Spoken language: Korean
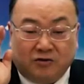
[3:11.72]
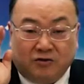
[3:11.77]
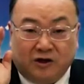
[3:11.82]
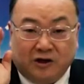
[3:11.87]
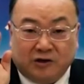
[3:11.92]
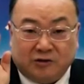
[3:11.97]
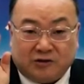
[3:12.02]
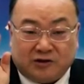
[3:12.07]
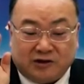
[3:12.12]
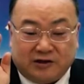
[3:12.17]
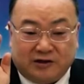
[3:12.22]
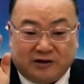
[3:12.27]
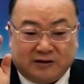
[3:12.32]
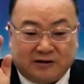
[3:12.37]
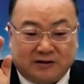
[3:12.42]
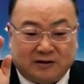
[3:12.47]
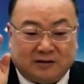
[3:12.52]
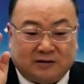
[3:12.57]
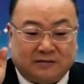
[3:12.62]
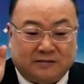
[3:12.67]

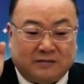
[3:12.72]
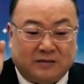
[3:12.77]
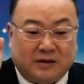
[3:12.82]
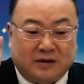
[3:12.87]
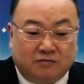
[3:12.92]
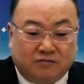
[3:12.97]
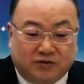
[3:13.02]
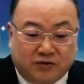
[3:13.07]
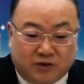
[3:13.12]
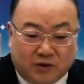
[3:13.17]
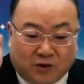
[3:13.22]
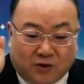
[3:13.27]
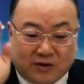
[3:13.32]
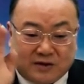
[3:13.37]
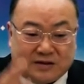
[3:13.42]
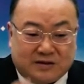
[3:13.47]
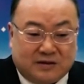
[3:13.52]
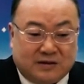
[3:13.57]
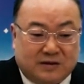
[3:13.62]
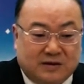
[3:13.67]
율리우스력은
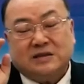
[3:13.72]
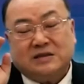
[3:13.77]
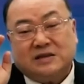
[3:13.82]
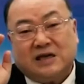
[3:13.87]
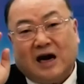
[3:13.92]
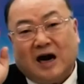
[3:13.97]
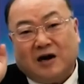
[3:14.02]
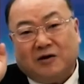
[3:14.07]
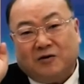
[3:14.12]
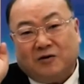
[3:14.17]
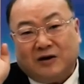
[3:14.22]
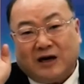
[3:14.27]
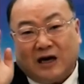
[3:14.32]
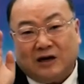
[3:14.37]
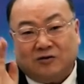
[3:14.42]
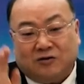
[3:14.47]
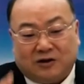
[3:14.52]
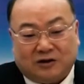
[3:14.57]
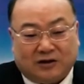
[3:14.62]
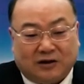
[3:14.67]
무조건 4로
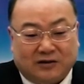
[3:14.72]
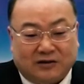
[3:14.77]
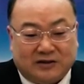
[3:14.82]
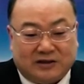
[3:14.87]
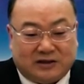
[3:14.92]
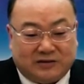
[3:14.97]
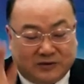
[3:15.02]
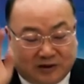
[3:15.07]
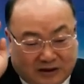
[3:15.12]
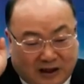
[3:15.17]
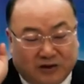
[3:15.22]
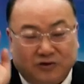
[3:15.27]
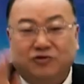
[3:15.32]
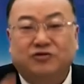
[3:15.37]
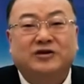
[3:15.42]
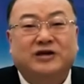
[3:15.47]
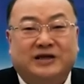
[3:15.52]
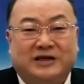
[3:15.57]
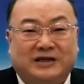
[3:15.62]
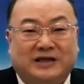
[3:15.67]
나누어 떨어지면
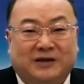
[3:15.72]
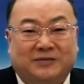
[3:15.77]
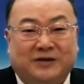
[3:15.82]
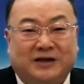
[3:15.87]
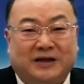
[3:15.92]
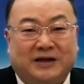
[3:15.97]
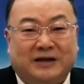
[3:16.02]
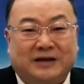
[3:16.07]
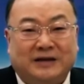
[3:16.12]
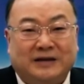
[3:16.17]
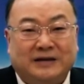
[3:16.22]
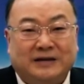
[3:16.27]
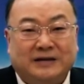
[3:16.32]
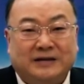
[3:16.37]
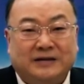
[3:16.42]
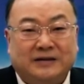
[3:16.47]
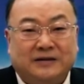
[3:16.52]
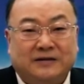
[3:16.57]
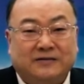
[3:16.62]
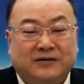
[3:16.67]
다6년이 됩니다.
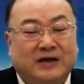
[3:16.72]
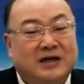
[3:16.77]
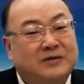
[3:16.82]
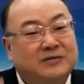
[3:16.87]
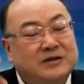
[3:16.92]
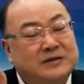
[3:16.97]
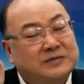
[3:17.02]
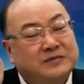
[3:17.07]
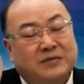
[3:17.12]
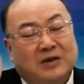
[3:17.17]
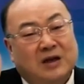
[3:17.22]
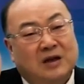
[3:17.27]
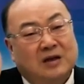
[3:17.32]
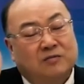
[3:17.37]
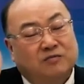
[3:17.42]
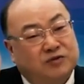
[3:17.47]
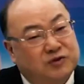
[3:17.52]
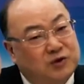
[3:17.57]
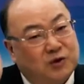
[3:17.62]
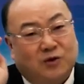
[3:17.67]
왜냐하면
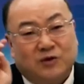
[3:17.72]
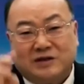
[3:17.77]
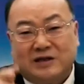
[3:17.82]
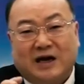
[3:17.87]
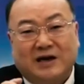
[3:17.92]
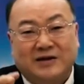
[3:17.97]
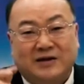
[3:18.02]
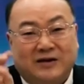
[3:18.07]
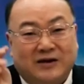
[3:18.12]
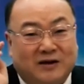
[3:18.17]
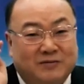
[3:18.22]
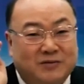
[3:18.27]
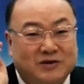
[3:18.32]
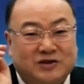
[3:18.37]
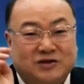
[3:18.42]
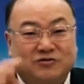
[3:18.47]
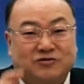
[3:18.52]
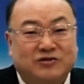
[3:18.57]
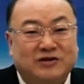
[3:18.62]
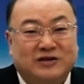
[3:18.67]
무조건 4년에 한
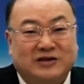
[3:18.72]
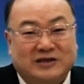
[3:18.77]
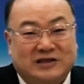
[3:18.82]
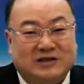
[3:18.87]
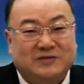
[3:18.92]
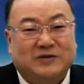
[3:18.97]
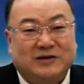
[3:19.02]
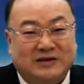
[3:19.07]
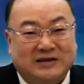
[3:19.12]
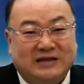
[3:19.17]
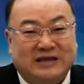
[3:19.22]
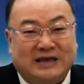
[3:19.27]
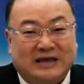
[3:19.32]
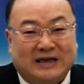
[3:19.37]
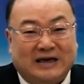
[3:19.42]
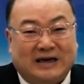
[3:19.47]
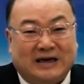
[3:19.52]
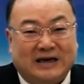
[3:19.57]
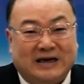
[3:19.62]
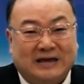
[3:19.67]
번씩 6년을
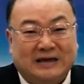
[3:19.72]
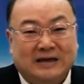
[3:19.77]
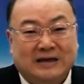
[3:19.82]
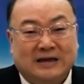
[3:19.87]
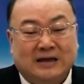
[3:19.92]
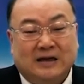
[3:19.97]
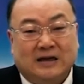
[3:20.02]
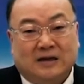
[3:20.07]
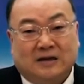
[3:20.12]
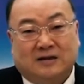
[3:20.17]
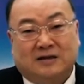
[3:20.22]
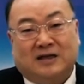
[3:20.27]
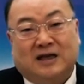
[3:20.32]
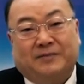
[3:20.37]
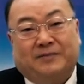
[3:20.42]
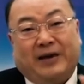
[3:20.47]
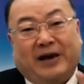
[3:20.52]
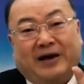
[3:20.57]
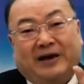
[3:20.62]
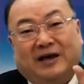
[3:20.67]
집어넣으니까.
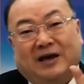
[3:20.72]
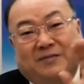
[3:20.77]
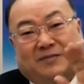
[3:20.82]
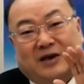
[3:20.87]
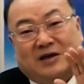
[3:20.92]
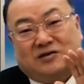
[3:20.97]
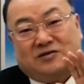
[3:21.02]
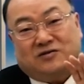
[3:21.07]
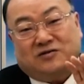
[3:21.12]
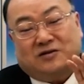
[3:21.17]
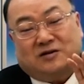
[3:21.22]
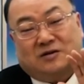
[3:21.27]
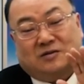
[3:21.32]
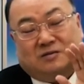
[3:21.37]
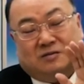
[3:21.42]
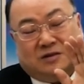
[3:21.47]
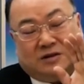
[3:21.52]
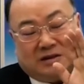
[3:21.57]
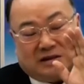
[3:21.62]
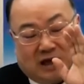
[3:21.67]
근데 100의
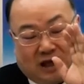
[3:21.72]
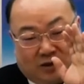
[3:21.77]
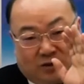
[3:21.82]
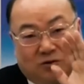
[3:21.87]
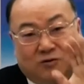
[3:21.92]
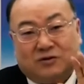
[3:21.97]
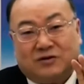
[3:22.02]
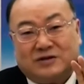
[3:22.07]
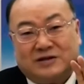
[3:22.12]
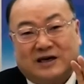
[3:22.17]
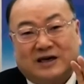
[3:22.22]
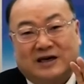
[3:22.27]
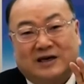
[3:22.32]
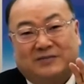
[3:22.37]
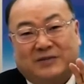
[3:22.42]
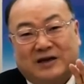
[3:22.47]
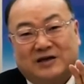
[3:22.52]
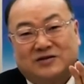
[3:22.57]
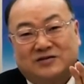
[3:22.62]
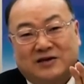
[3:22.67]
배수는 자동으로
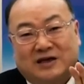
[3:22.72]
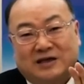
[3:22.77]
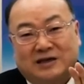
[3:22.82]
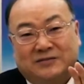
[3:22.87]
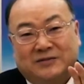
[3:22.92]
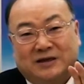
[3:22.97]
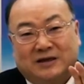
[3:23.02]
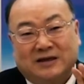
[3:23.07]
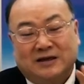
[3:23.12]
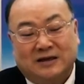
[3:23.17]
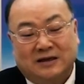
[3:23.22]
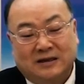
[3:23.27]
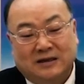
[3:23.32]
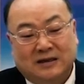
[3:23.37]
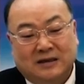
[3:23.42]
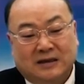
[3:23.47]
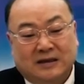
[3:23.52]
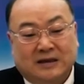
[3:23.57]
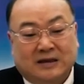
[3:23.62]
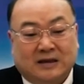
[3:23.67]
4의 배수 아닙니까?
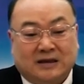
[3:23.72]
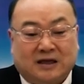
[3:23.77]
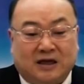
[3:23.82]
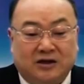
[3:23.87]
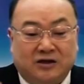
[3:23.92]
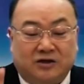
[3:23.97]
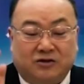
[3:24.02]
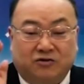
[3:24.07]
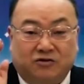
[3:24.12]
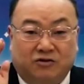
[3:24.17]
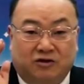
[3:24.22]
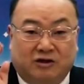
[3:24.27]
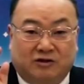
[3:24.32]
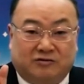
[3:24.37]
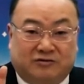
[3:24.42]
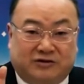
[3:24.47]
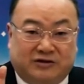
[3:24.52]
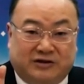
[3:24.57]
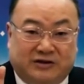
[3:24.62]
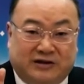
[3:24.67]
그러니까
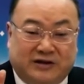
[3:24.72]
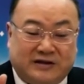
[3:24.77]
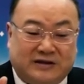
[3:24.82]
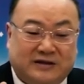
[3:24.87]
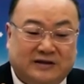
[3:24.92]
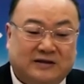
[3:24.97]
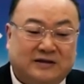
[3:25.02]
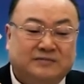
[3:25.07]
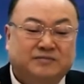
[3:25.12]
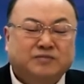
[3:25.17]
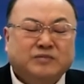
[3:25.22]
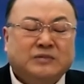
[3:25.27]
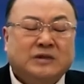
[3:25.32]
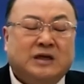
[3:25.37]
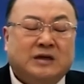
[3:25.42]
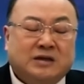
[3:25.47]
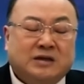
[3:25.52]
율리우스력에서는